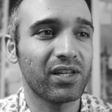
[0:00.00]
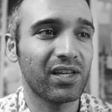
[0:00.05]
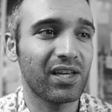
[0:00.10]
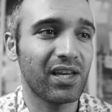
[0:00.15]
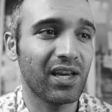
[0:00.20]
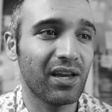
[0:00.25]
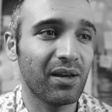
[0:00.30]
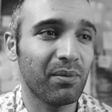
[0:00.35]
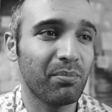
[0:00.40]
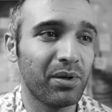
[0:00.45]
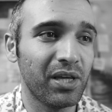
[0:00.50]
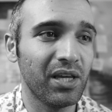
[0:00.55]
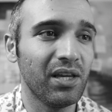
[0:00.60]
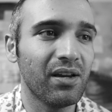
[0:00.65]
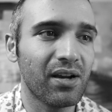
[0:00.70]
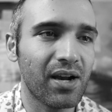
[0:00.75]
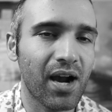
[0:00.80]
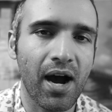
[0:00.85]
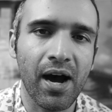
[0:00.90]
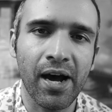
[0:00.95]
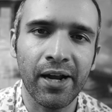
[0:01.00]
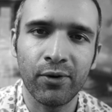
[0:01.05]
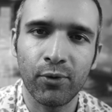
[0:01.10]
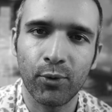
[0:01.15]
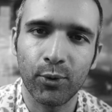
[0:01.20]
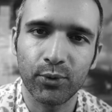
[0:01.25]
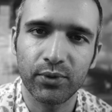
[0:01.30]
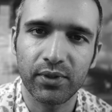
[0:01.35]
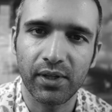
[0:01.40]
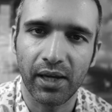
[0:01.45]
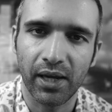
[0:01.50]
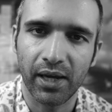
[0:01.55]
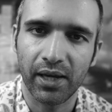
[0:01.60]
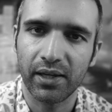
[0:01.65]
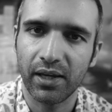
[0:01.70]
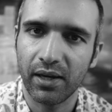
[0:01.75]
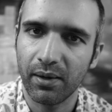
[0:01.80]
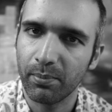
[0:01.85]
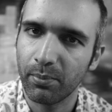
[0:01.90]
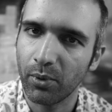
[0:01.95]
के भी कान होते हैं
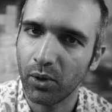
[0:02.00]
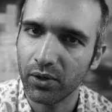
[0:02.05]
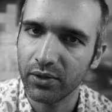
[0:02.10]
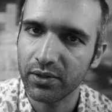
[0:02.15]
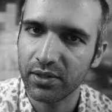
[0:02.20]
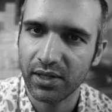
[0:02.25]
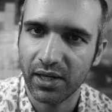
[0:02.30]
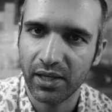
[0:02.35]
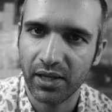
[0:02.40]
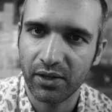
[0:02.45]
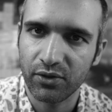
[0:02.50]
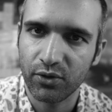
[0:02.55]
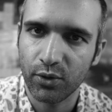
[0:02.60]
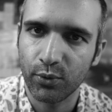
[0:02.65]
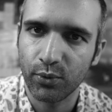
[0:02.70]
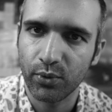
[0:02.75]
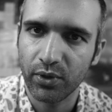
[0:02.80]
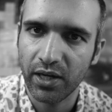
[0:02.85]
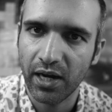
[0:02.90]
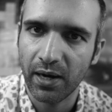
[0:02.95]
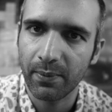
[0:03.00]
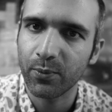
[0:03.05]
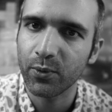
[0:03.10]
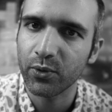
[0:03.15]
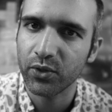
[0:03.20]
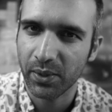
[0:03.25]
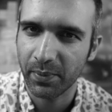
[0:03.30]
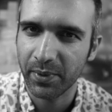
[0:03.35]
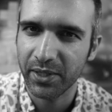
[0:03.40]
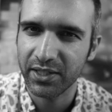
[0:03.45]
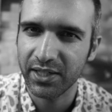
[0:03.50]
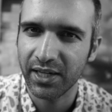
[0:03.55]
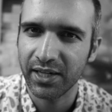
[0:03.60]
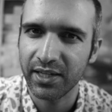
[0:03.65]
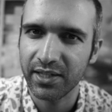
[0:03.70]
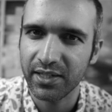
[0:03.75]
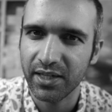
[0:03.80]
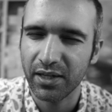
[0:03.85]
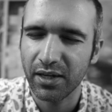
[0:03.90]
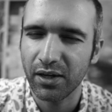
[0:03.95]
ये बहुत ज़्यादा ज़रूरी आपको समझ
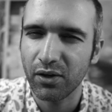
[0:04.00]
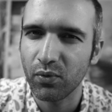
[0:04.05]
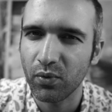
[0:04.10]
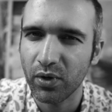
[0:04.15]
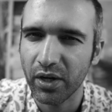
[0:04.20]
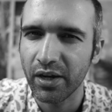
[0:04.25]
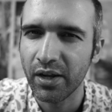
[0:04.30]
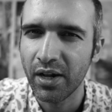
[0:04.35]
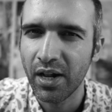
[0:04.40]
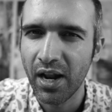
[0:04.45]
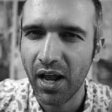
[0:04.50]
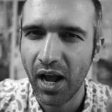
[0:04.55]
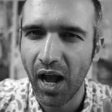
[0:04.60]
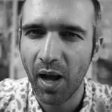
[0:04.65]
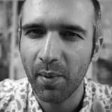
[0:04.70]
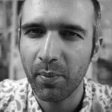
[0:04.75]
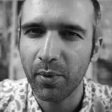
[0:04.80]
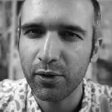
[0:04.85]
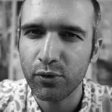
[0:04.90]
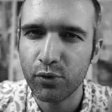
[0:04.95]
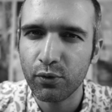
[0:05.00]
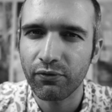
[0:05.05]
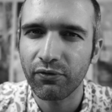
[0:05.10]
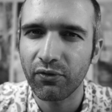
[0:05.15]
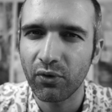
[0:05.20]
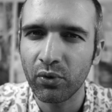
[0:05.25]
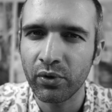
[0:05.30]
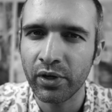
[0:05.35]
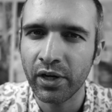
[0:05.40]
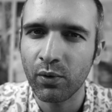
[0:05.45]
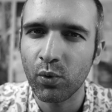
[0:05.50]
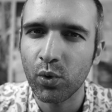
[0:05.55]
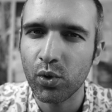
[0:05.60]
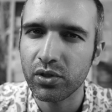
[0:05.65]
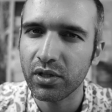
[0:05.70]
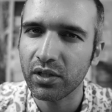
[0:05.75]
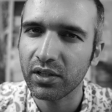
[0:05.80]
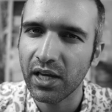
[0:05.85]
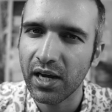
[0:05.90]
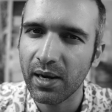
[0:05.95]
जानी चाहिए क्योंकि आपका जो फ़ोन है वो हो
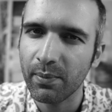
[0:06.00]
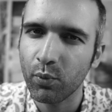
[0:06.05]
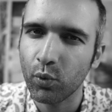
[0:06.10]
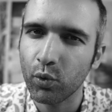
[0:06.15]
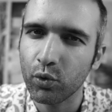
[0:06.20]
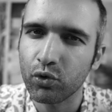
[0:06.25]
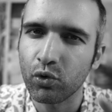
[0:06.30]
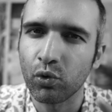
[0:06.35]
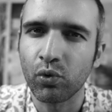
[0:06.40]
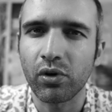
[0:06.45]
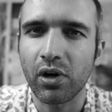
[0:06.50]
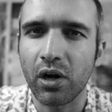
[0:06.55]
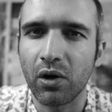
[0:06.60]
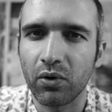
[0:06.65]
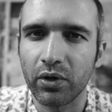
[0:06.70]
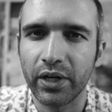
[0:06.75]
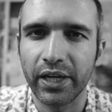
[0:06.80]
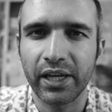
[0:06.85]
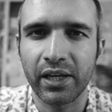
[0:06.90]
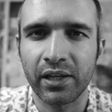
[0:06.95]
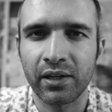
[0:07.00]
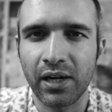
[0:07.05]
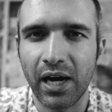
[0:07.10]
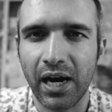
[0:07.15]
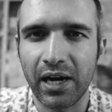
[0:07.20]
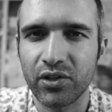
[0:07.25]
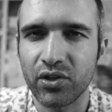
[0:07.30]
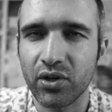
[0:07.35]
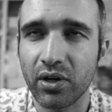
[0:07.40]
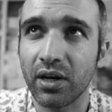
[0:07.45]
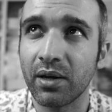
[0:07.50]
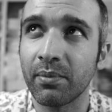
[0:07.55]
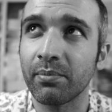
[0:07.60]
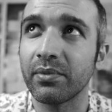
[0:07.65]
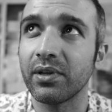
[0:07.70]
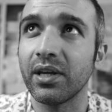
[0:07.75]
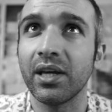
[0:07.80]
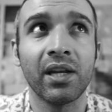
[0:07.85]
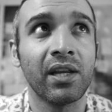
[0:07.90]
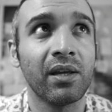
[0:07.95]
सकता है आपको सुन रहा हो लेकिन आजकल हम
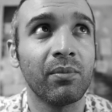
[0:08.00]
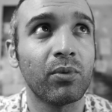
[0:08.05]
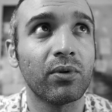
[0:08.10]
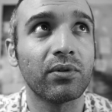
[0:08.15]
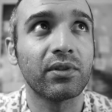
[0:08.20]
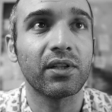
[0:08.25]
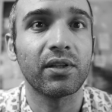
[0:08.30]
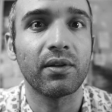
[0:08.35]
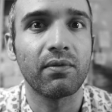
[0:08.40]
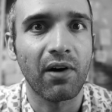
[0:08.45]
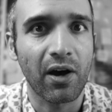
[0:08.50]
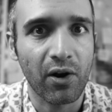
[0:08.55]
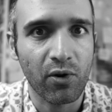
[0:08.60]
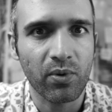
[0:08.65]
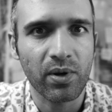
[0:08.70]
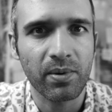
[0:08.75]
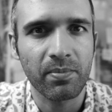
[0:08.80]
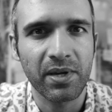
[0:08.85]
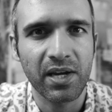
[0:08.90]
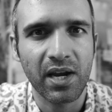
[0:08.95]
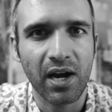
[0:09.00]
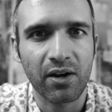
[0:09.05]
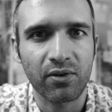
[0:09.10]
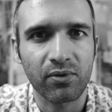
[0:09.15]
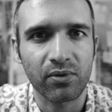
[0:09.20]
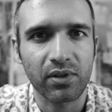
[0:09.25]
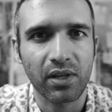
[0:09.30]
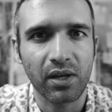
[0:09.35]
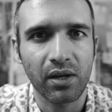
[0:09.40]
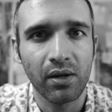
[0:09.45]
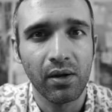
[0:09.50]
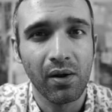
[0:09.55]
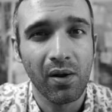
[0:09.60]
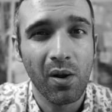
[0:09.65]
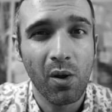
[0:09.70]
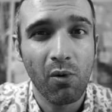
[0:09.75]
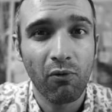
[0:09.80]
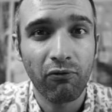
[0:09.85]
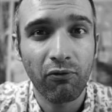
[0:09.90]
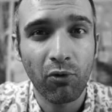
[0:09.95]
ये नहीं बोलते दीवारों के भी कान होते हैं
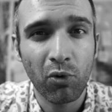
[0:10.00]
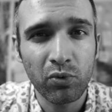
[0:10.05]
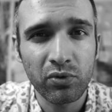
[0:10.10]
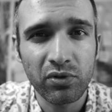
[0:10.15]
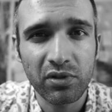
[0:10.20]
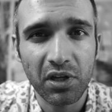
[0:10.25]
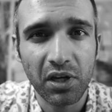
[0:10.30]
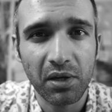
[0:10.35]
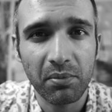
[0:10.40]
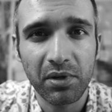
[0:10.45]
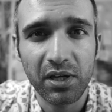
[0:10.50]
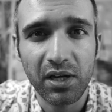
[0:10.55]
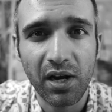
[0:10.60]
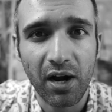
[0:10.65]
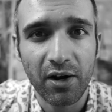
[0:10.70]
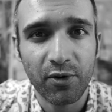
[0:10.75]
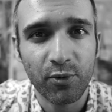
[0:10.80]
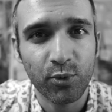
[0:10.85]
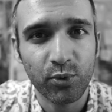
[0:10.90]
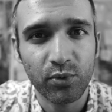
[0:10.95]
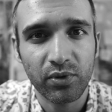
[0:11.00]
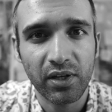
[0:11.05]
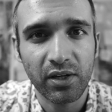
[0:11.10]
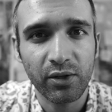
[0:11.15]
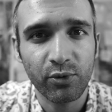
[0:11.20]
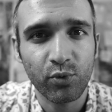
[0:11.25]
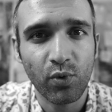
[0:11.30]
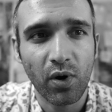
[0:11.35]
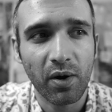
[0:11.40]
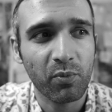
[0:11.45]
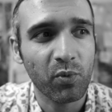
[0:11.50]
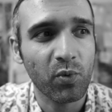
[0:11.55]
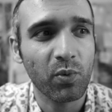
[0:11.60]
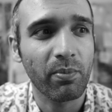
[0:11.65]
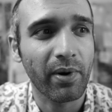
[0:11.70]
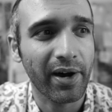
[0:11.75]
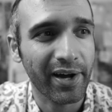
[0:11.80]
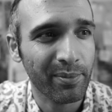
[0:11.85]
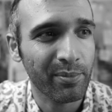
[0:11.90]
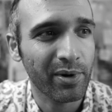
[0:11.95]
फ़ोन्स के भी कान होते हैं जो आपको
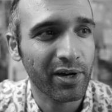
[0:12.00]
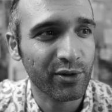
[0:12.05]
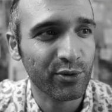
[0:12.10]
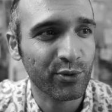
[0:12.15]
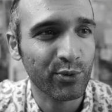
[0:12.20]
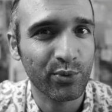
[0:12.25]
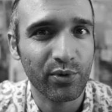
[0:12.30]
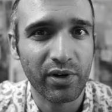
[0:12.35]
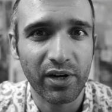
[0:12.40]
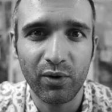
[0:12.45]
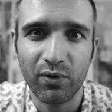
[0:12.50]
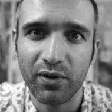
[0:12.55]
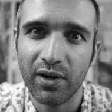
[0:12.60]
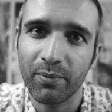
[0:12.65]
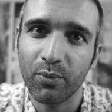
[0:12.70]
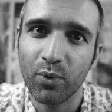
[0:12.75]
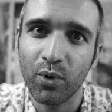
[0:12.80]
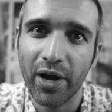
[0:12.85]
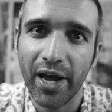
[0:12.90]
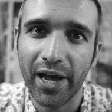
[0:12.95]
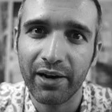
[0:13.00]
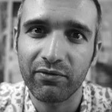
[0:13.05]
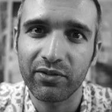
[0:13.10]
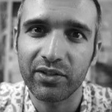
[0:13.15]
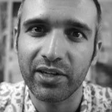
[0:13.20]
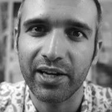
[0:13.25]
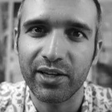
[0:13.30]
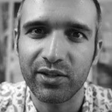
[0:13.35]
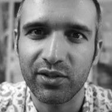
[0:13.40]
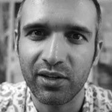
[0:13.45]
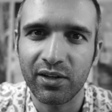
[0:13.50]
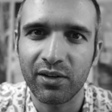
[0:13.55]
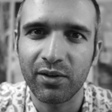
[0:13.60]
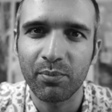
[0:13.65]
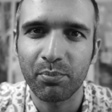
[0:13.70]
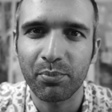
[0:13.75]
बार बार सुन रहे हैं और आपको एडवर्टाइजिंग